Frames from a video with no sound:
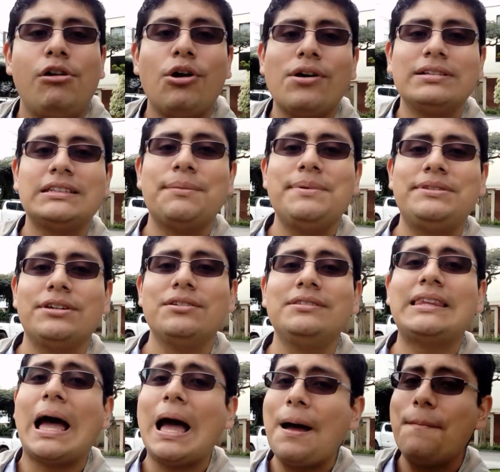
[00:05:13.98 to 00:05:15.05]
Luego esta
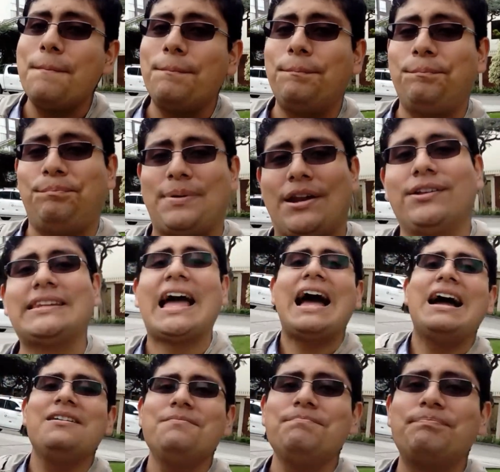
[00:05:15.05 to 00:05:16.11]
misión tan, pero
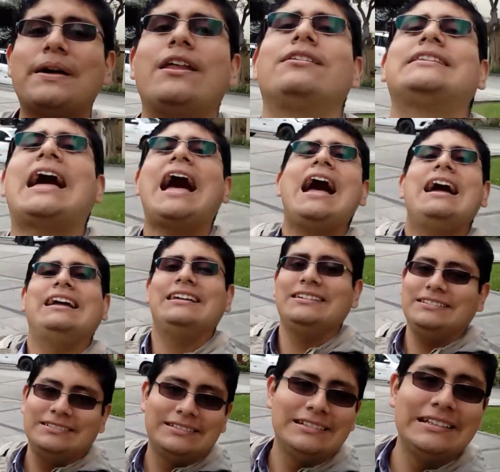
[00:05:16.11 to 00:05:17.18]
tan, pero tan